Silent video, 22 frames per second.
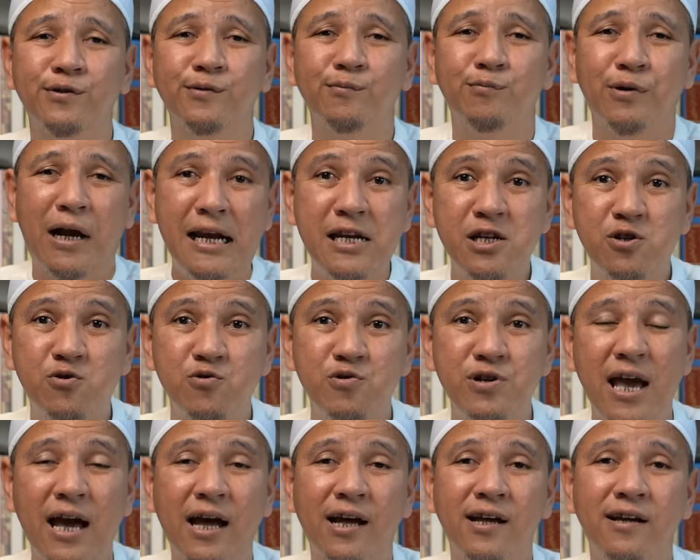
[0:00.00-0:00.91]
bukan di
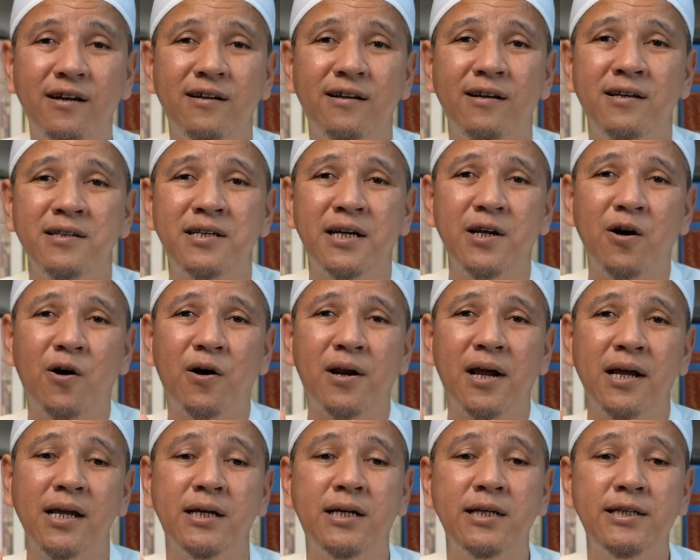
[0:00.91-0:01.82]
dunia. Jadi
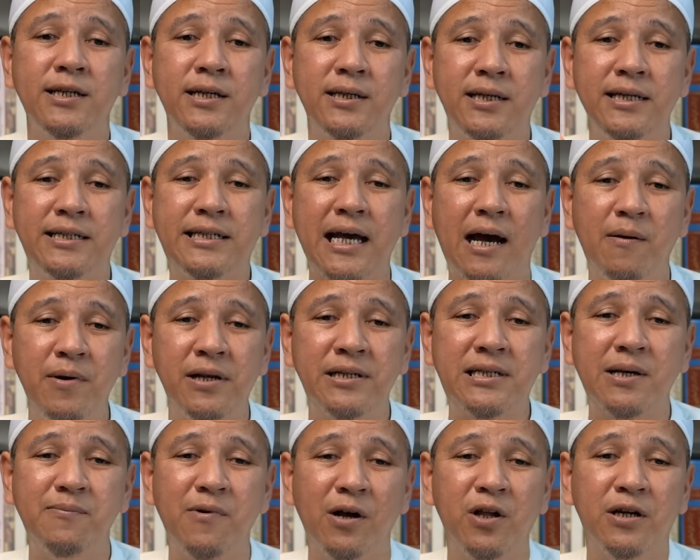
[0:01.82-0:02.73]
orang yang dijamin
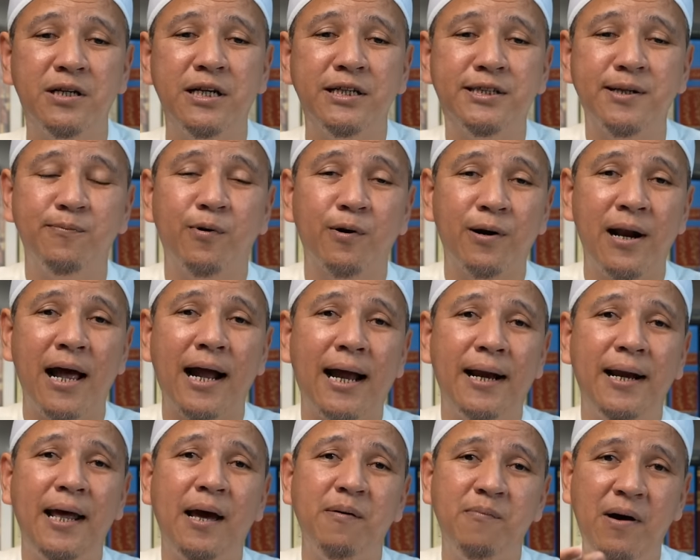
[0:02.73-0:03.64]
sama Allah
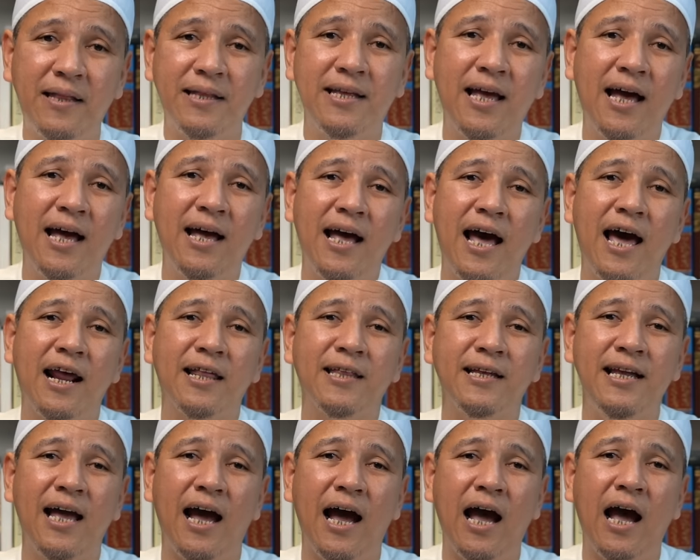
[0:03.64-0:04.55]
disempurnakan nikmatnya
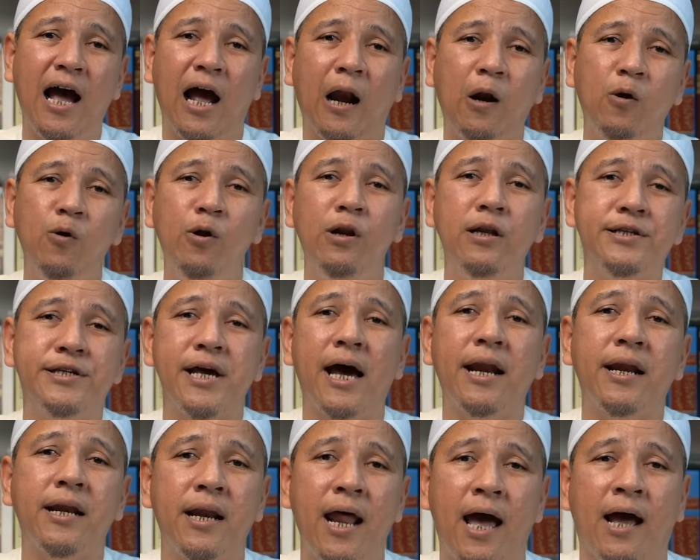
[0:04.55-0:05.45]
artinya ahlul
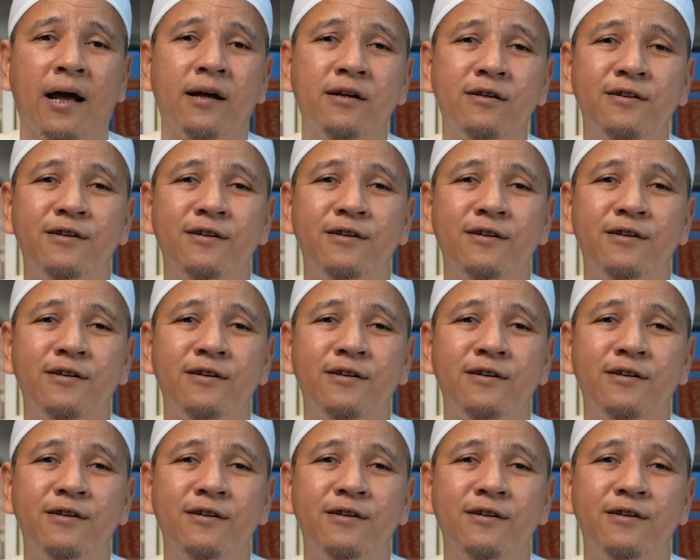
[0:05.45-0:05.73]
jannah.